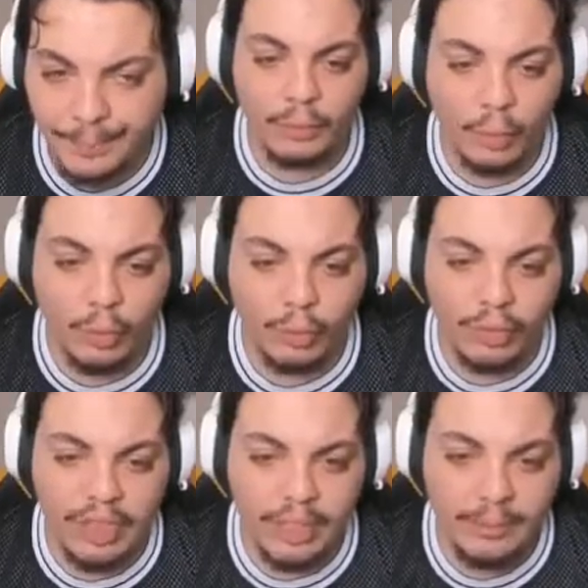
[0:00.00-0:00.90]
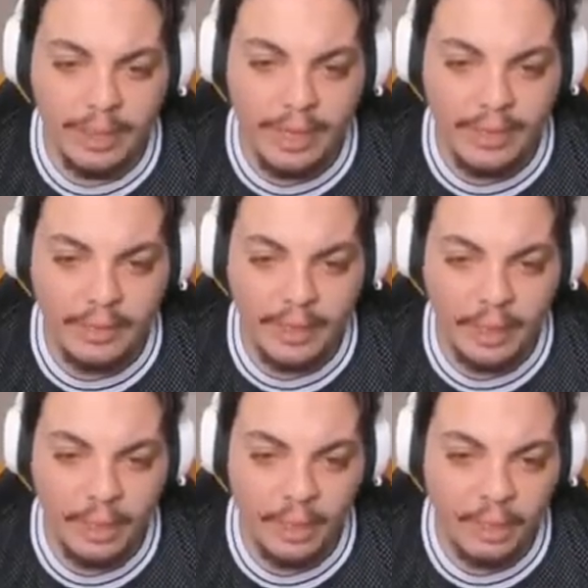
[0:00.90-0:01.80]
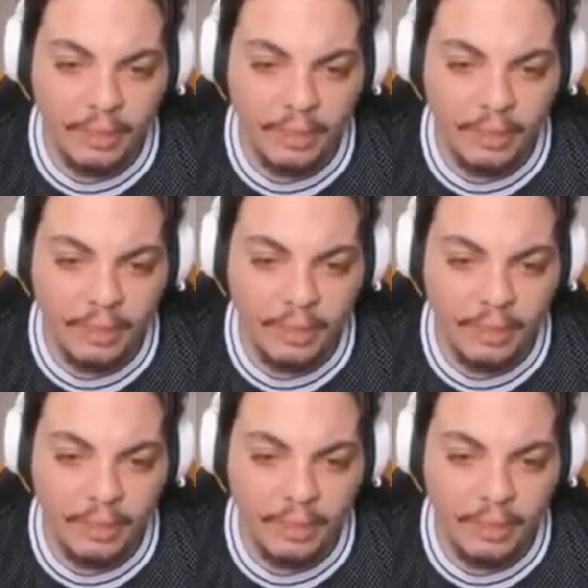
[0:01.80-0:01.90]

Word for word: Aha dokuzuncu kilim de geldi la.